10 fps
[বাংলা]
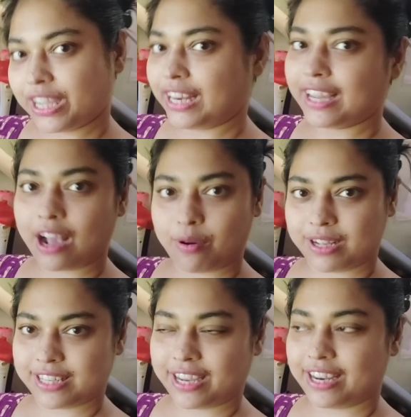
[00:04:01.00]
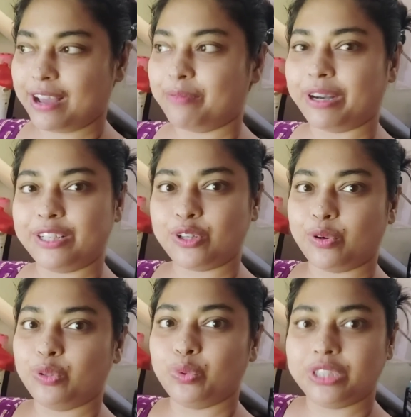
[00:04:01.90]
খেলে খাওয়া যায় না মানে
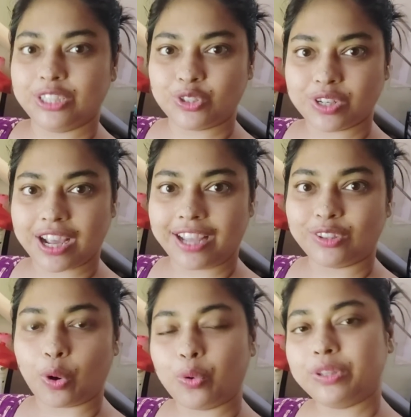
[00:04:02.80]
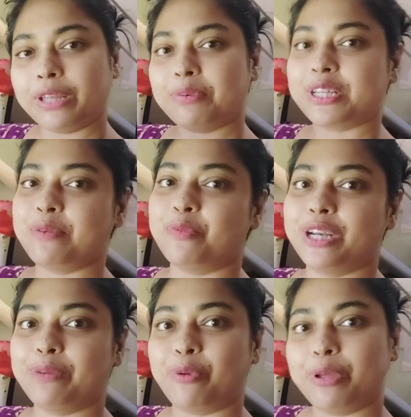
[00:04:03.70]
যখন দু তিনজন খাই তখন দেখবে সেই
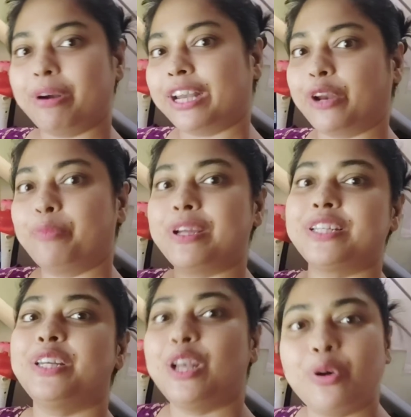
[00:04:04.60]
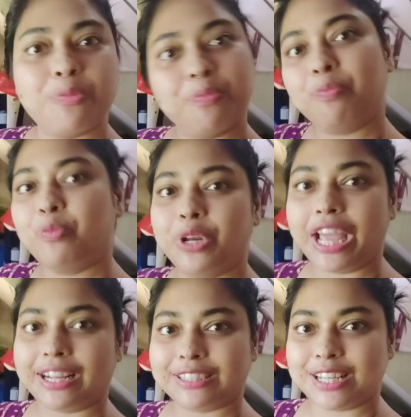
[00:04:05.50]
মুড়ির পরিমাণটা আরও বেশি নিলেও মুড়ি
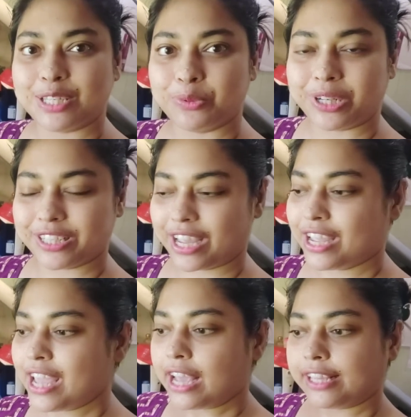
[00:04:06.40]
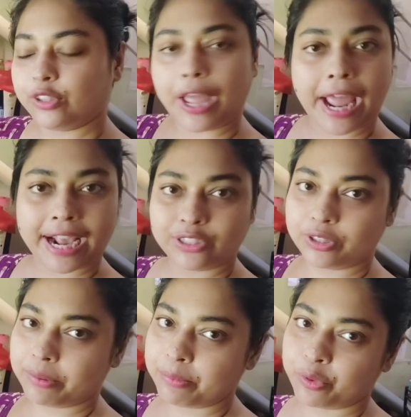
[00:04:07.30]
এক চান্সে উঠে যায় কিন্তু একা
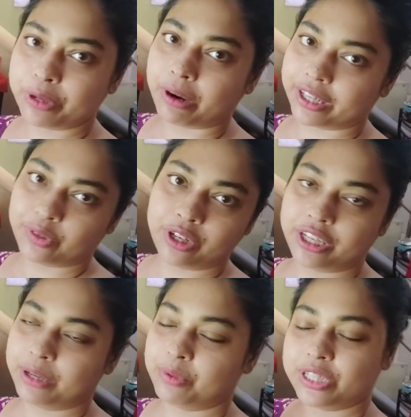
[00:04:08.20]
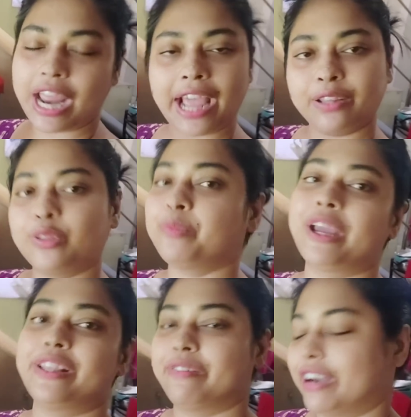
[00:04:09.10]
যদি আমি মুড়ি বাটি করে নিয়ে বসি একদম
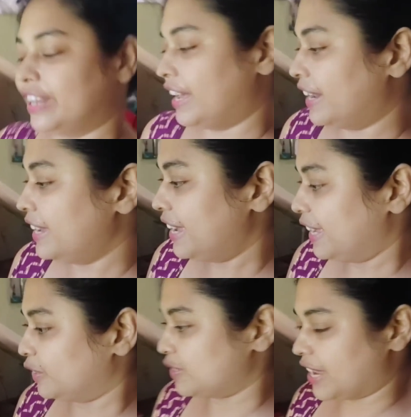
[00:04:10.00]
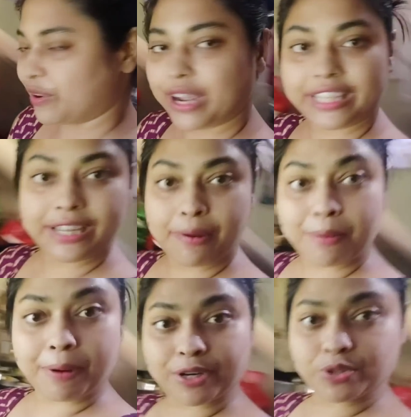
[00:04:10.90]
খেতে পারি না তো যাই হোক এইদিকে
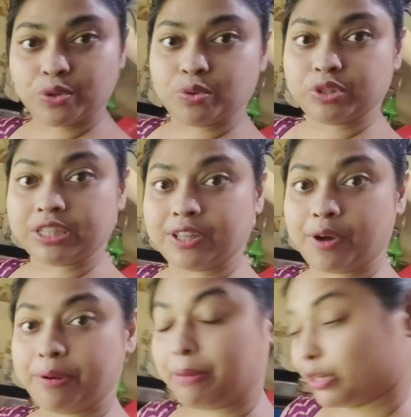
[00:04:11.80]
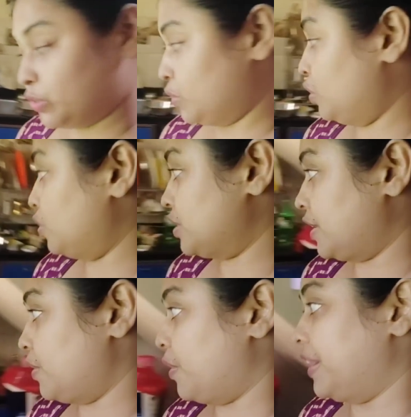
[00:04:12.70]
আমার বাসনও গোছাতে হবে বাসনগুলো
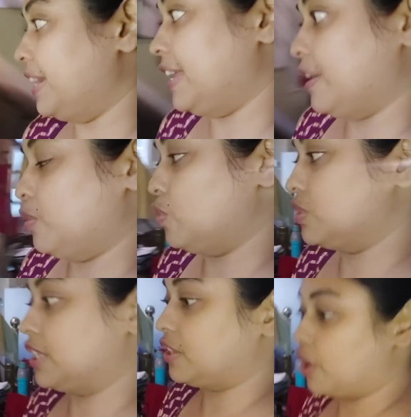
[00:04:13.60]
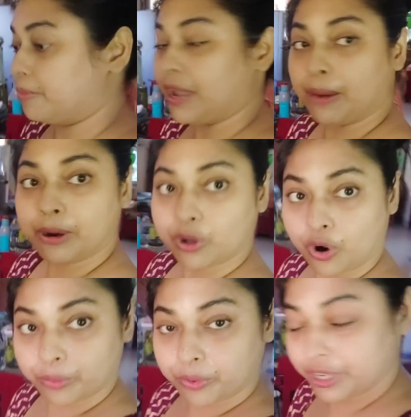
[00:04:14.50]
গোছানো হয়নি এগুলো গোছাতে হবে আবার
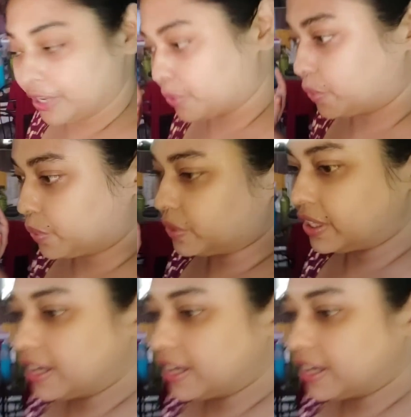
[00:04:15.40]
খড়মড়িয়ে রোদ